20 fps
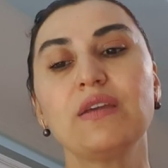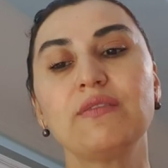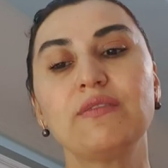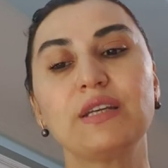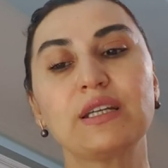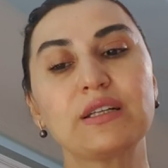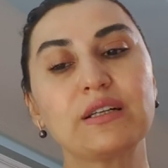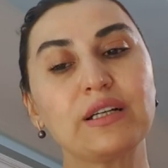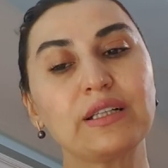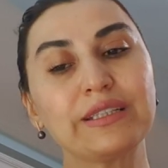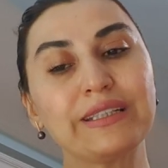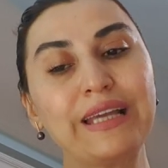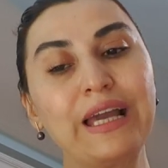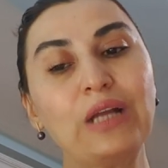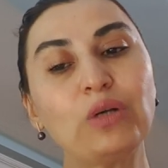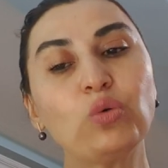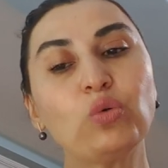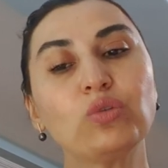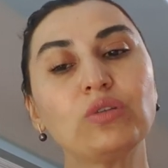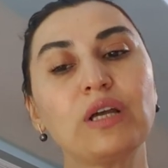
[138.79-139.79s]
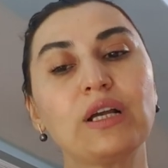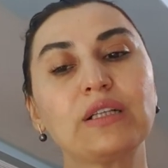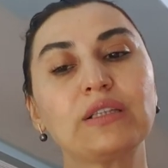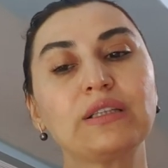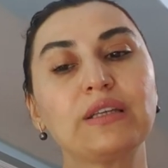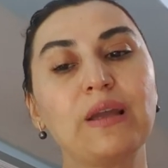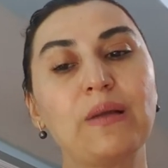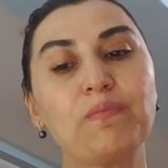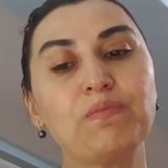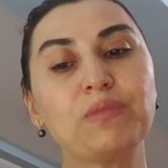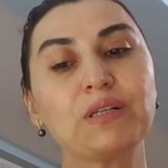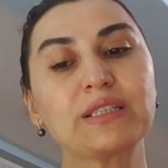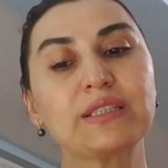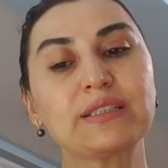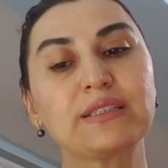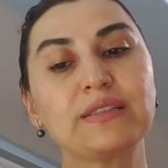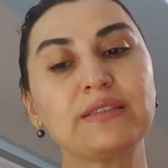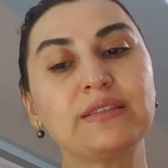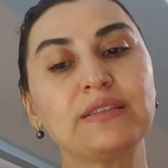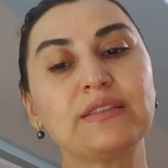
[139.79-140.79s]
ve kariyer odaklı yapmak
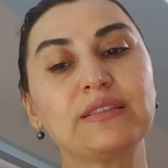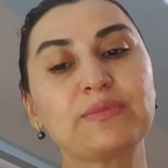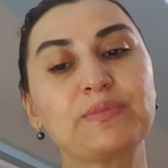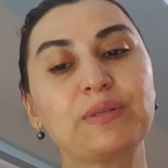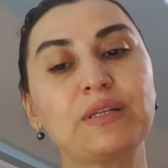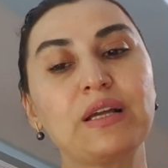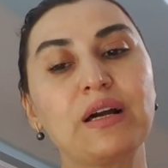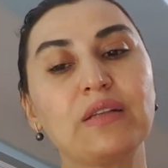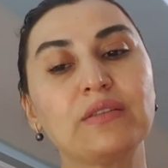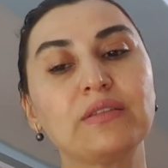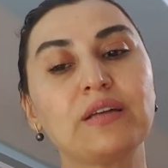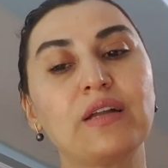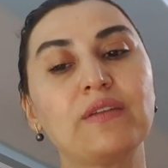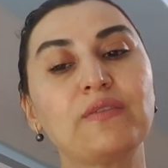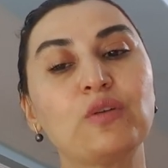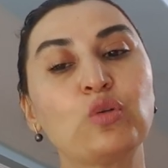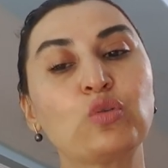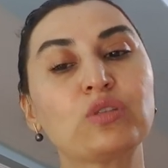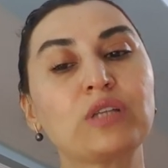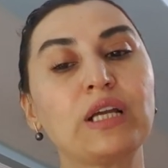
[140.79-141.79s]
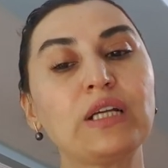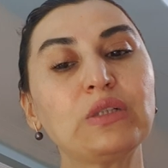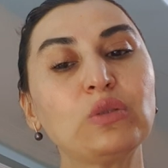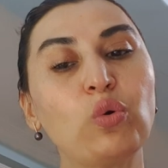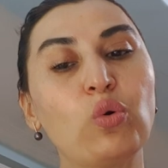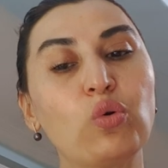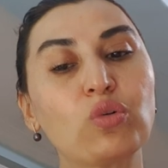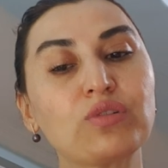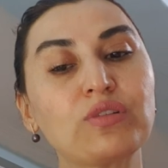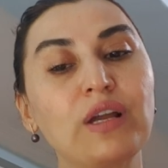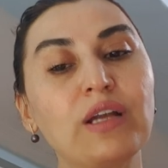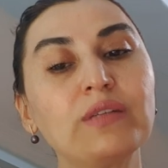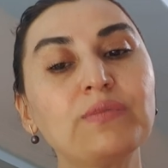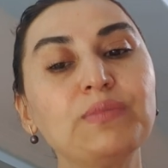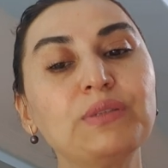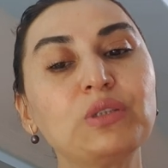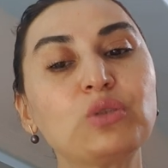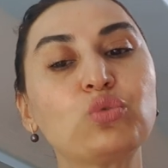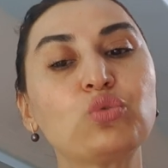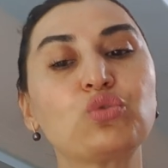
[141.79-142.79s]
istediğiniz planlar ve özellikle
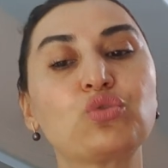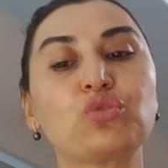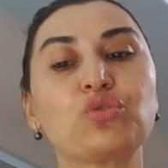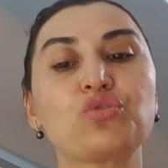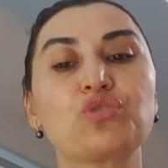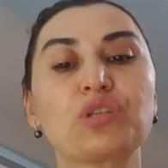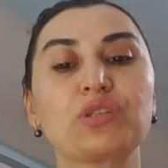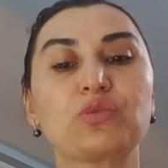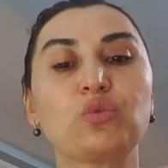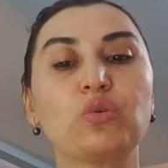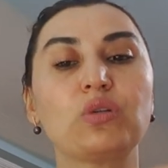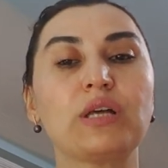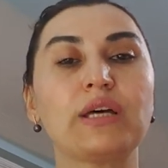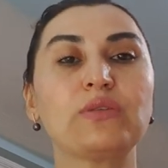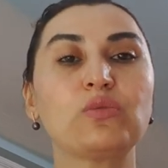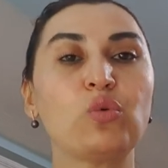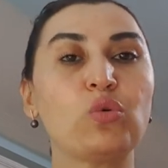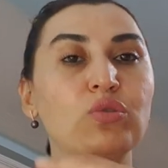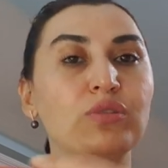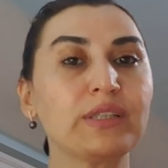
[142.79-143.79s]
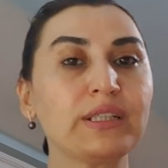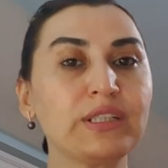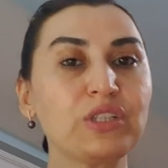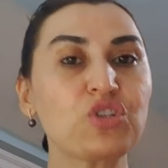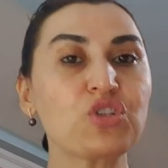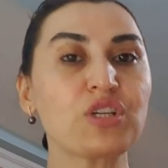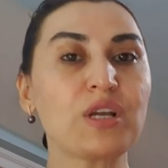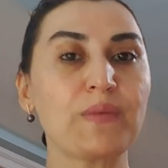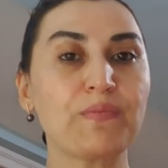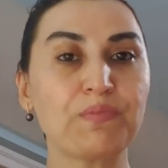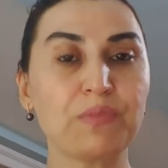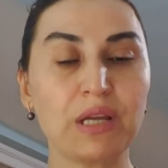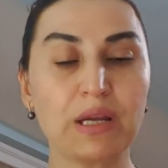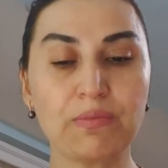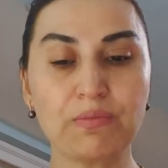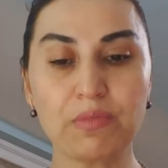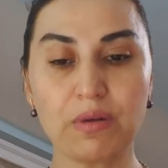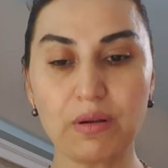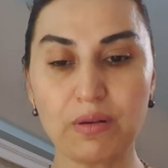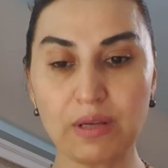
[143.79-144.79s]
ortak bir düşüncesi olan ortak iş
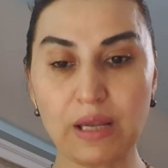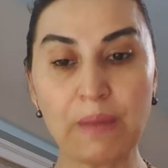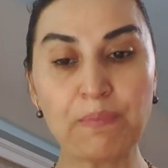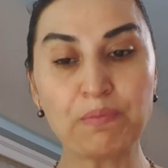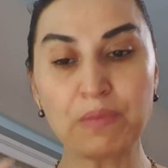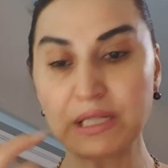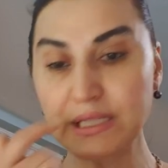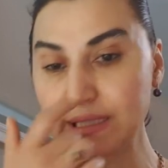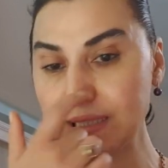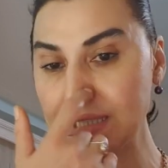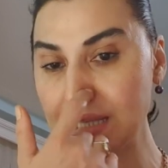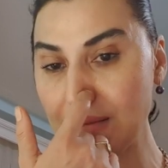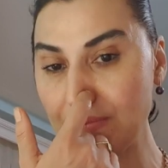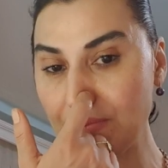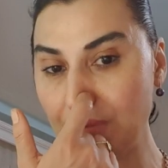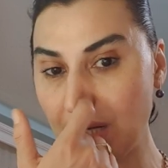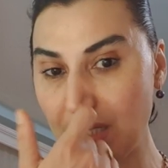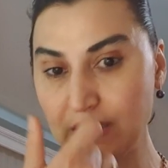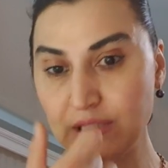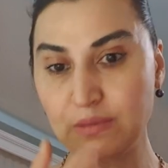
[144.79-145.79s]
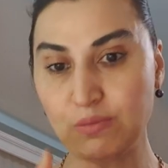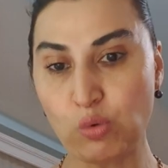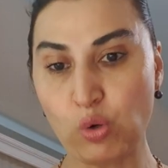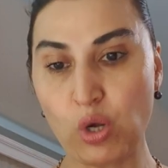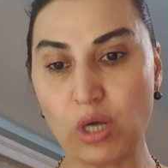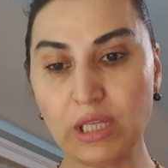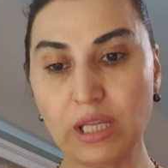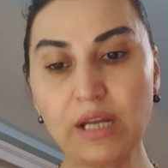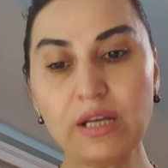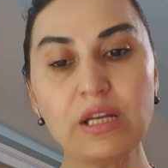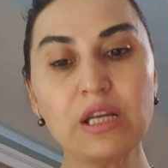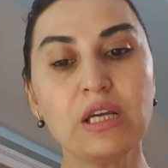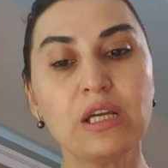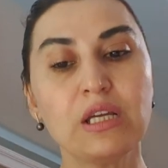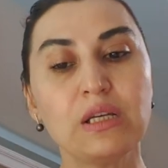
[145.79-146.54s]
yapmayan yapmak isteyen bazı boğalar